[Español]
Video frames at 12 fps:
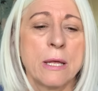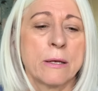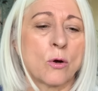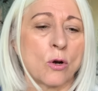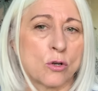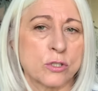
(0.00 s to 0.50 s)

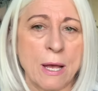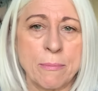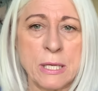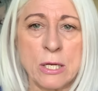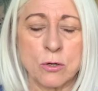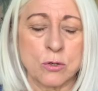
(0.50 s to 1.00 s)
con los
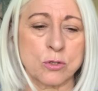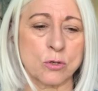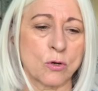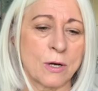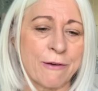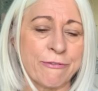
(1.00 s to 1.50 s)
amigos o
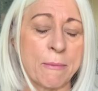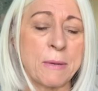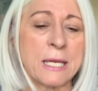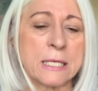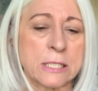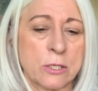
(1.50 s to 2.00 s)
con la
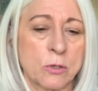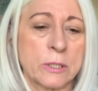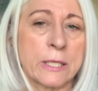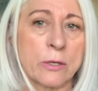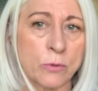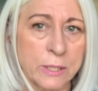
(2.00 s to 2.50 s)
familia, sino que
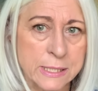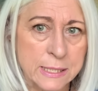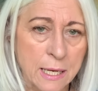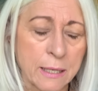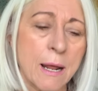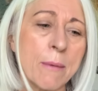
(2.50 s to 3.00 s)
tiene un
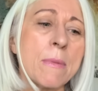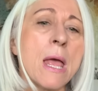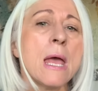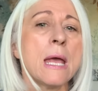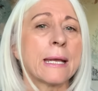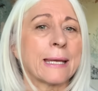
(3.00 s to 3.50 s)
Instagram
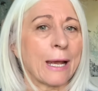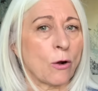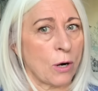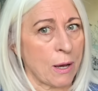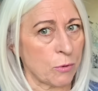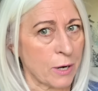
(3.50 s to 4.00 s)
que
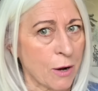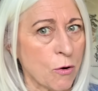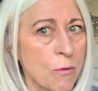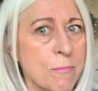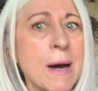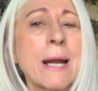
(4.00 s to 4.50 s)
colabora
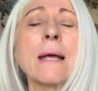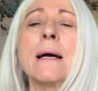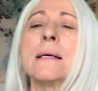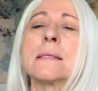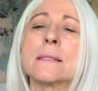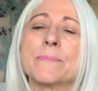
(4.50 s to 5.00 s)
con
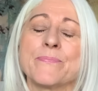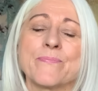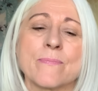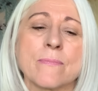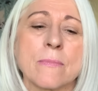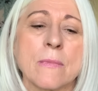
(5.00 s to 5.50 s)
marcas,
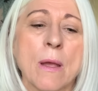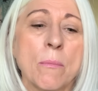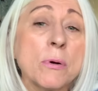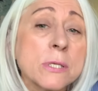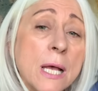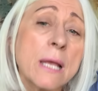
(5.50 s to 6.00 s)

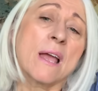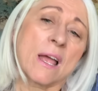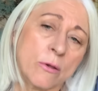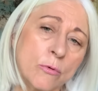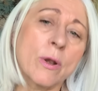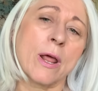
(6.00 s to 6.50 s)
pues ahí
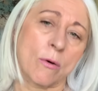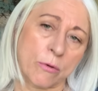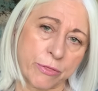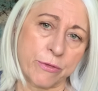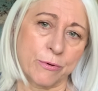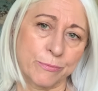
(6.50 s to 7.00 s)
hay un
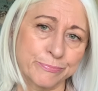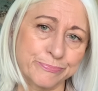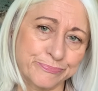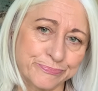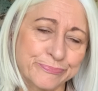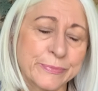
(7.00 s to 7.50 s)
negocio.
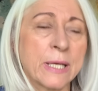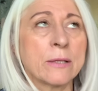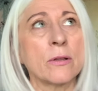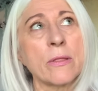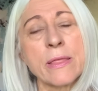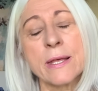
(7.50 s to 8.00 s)

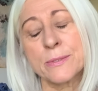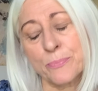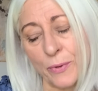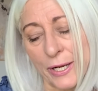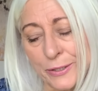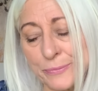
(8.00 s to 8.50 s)
Entonces,
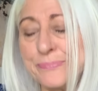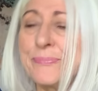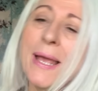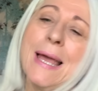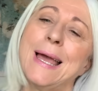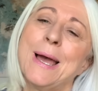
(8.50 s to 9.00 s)
bueno,
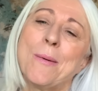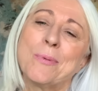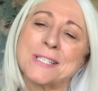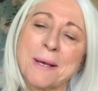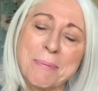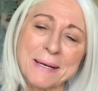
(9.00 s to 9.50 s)

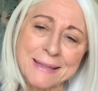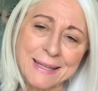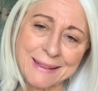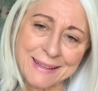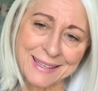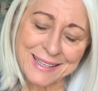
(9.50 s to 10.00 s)
pues
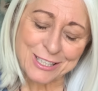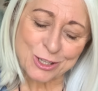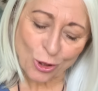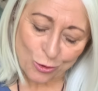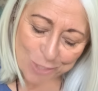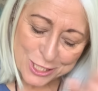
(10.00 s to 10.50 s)
aparte de
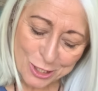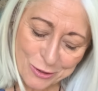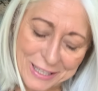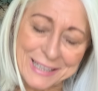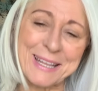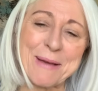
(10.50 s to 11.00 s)
todo eso
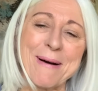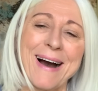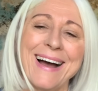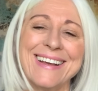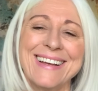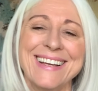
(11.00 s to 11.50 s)
del tema
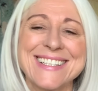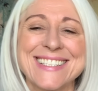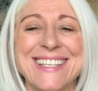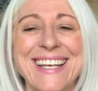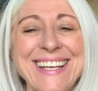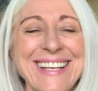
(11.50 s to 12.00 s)

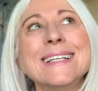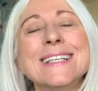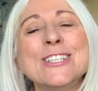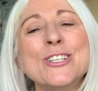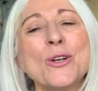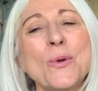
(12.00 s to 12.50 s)
este,
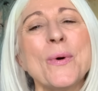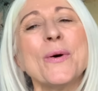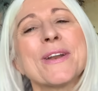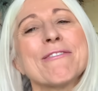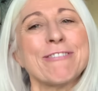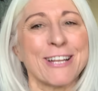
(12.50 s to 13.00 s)
yo luego
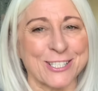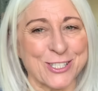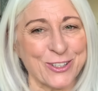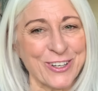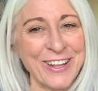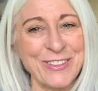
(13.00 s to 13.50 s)

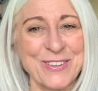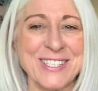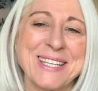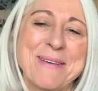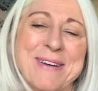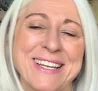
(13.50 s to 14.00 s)
reflexionando
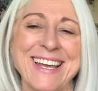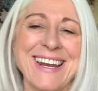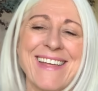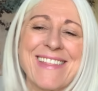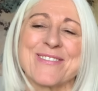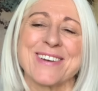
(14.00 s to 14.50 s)
esta
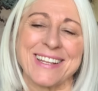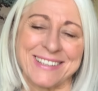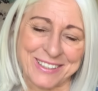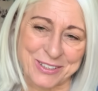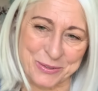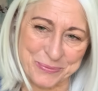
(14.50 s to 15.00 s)
mañana,
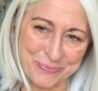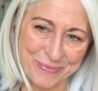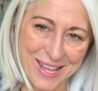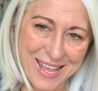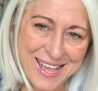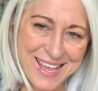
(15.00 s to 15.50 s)
ratito,
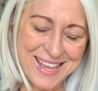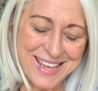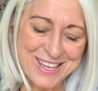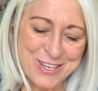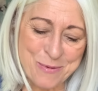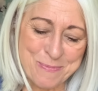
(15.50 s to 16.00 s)

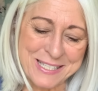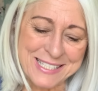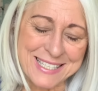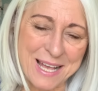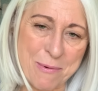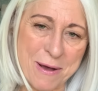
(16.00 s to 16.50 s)
yo
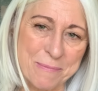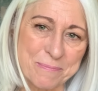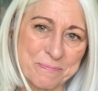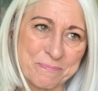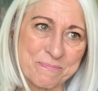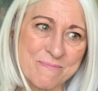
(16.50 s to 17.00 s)
pensaba,
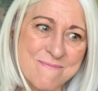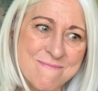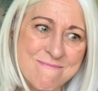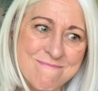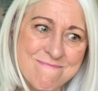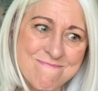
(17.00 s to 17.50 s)

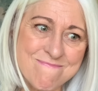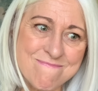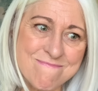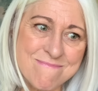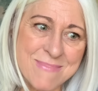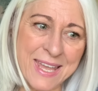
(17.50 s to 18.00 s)

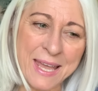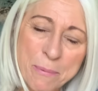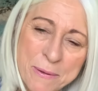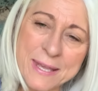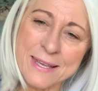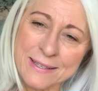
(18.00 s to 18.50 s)
qué
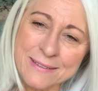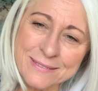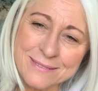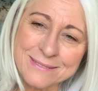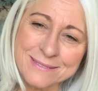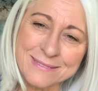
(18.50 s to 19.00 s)
bien,
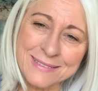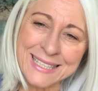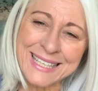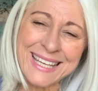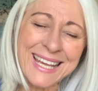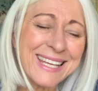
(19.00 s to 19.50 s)

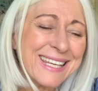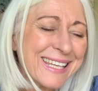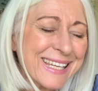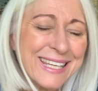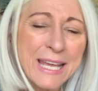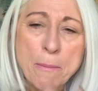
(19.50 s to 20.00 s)
qué
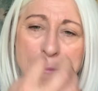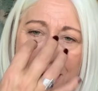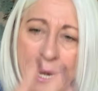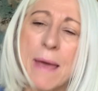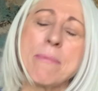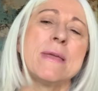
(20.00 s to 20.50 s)
¡Qué
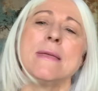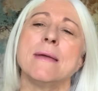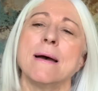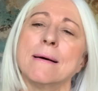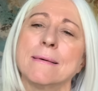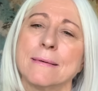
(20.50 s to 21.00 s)

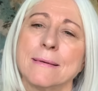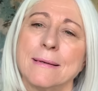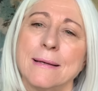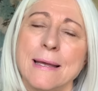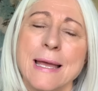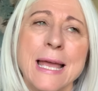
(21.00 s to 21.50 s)
maravilla!
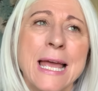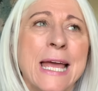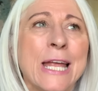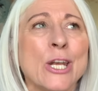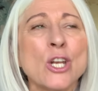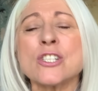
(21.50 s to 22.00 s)

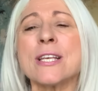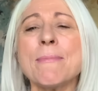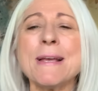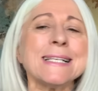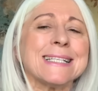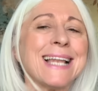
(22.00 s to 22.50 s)
No
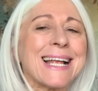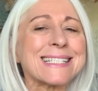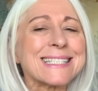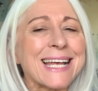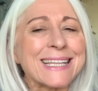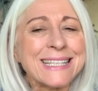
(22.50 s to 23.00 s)
sabéis la
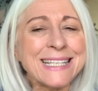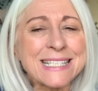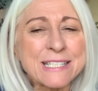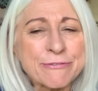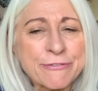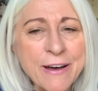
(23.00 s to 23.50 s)

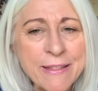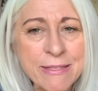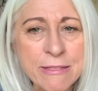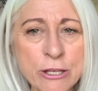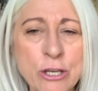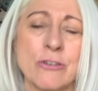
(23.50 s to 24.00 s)

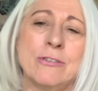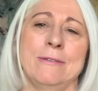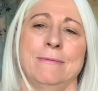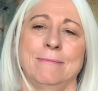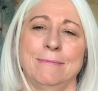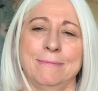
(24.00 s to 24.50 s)

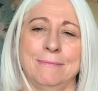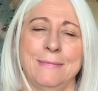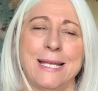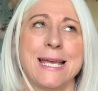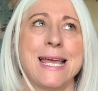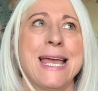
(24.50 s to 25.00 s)
satisfacción
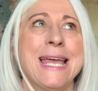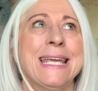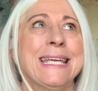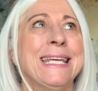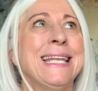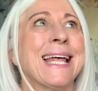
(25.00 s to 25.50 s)

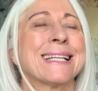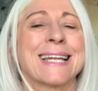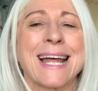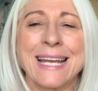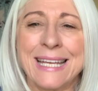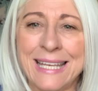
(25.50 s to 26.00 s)
y la
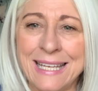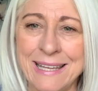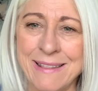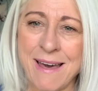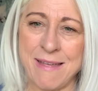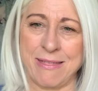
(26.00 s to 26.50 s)

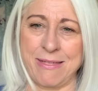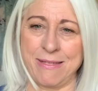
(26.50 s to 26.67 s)
tranquilidad